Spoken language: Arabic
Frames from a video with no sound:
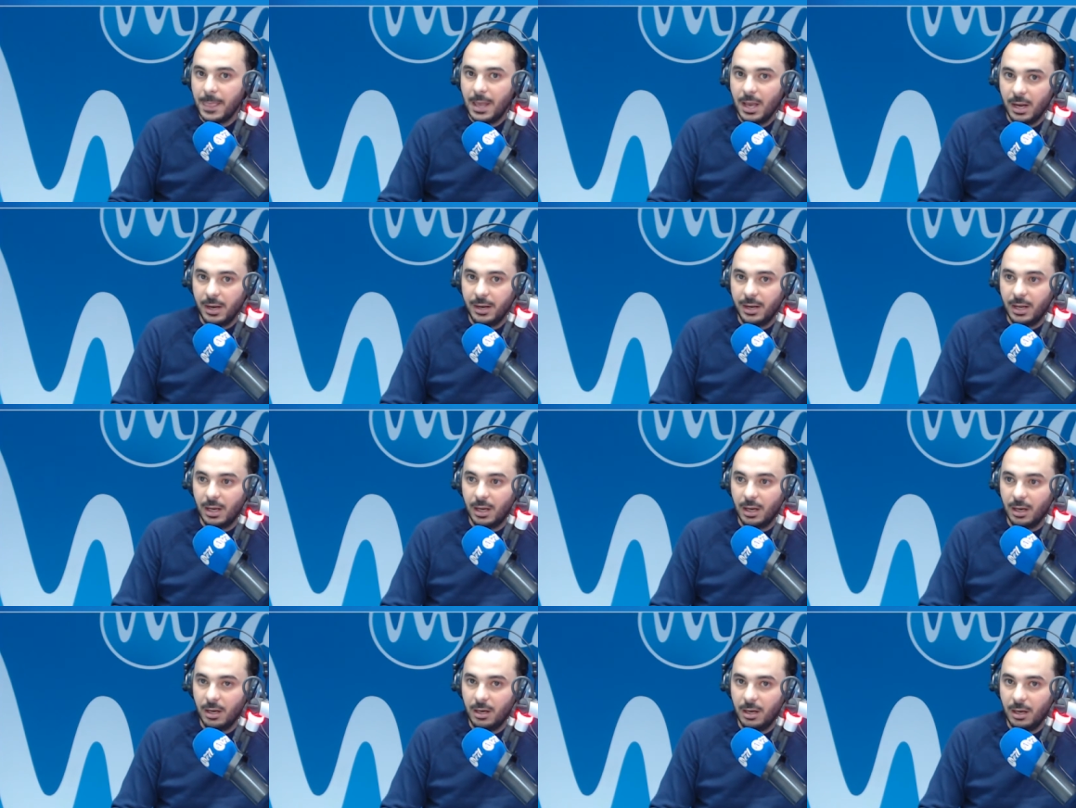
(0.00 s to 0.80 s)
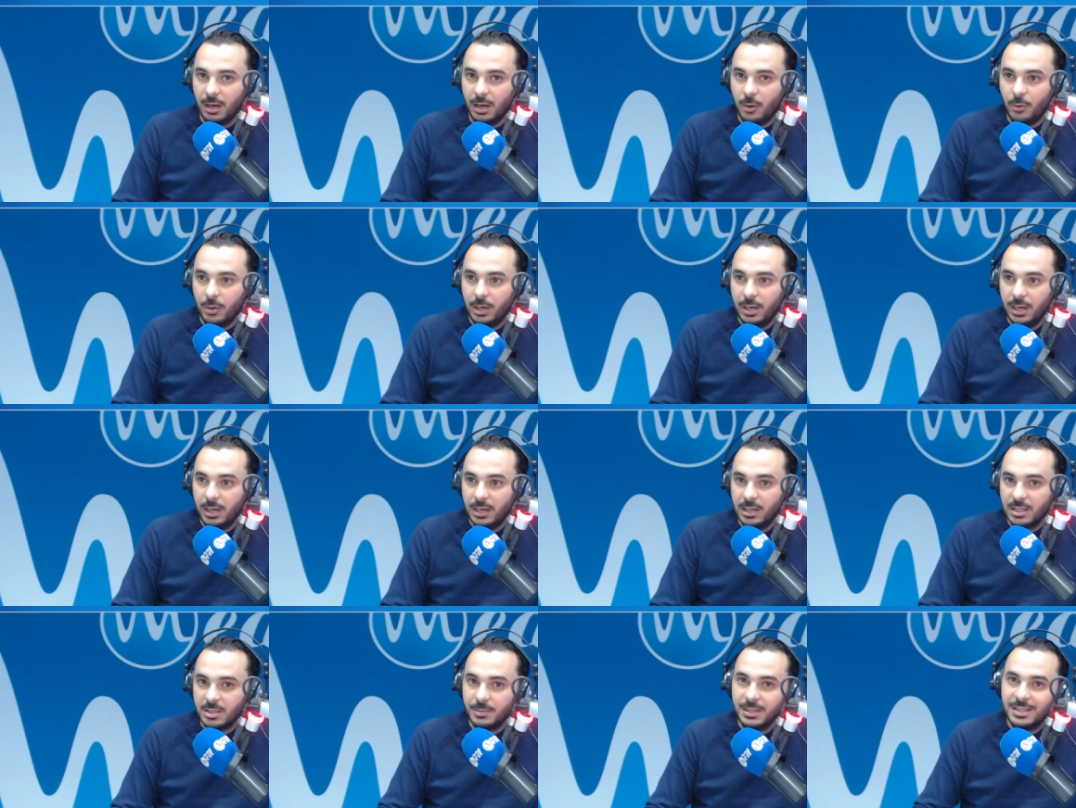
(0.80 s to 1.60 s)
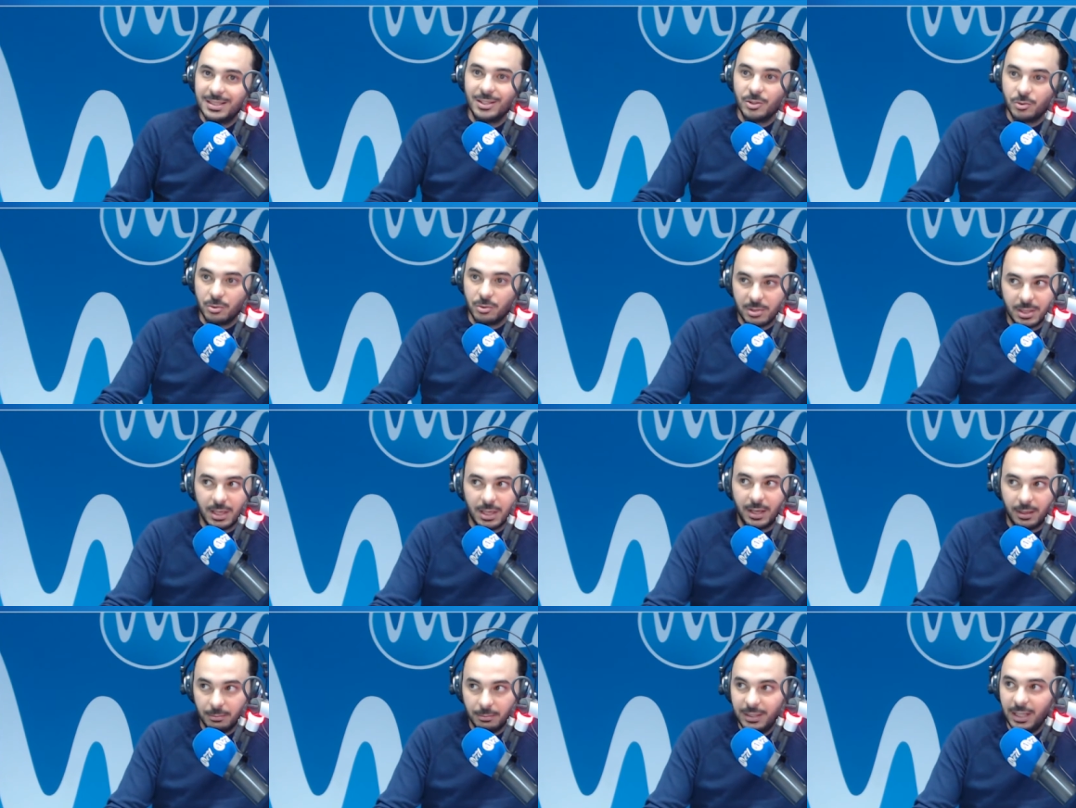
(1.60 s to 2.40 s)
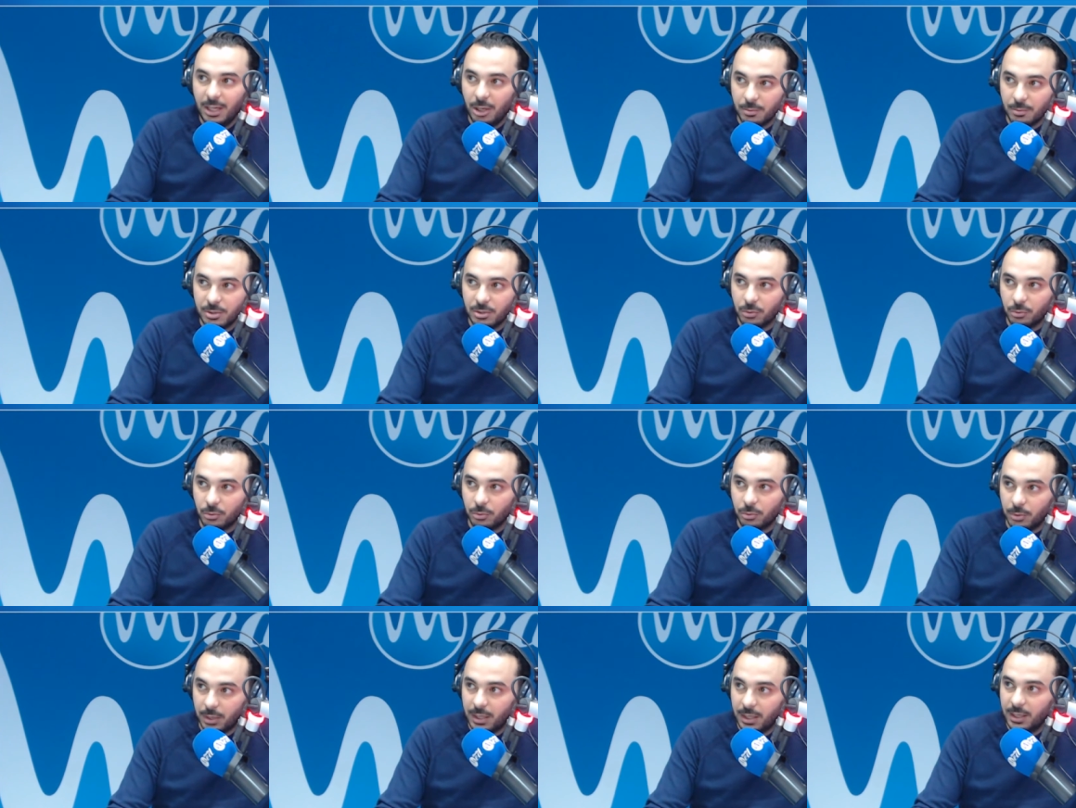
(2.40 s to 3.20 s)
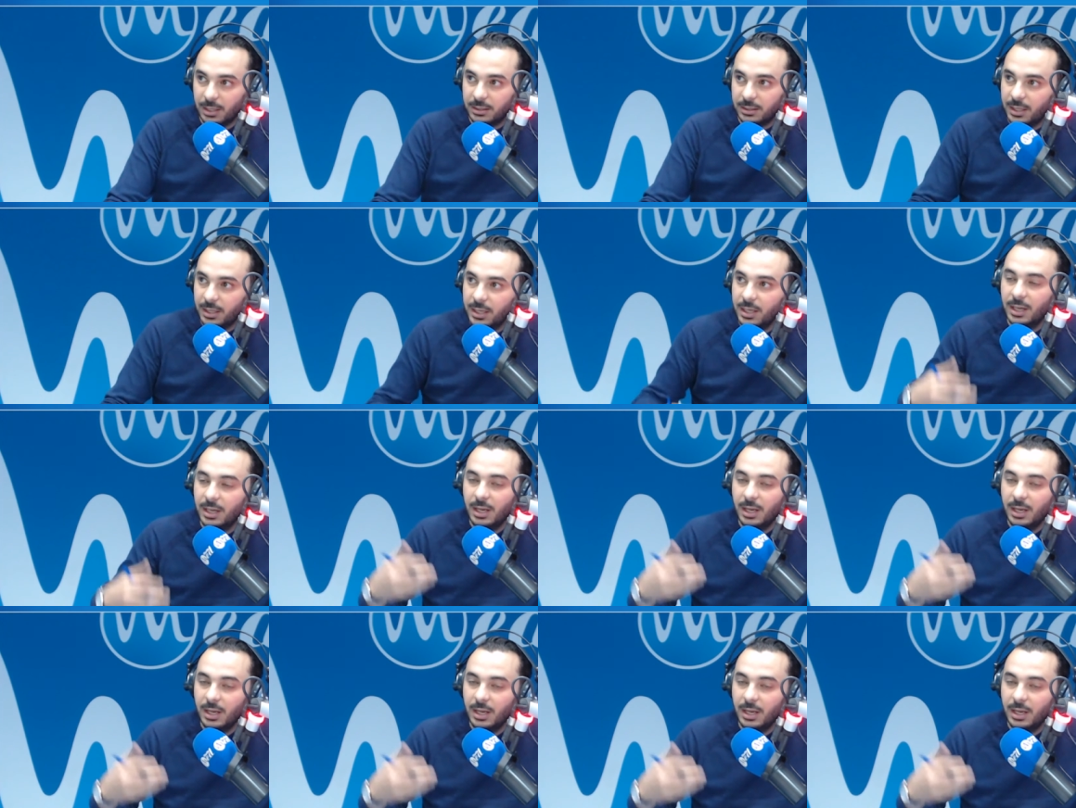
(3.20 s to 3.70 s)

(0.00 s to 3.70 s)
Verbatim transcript: انها الاوليه لازم يسنسوا صغار نتاعهم سيرتو خاطر هي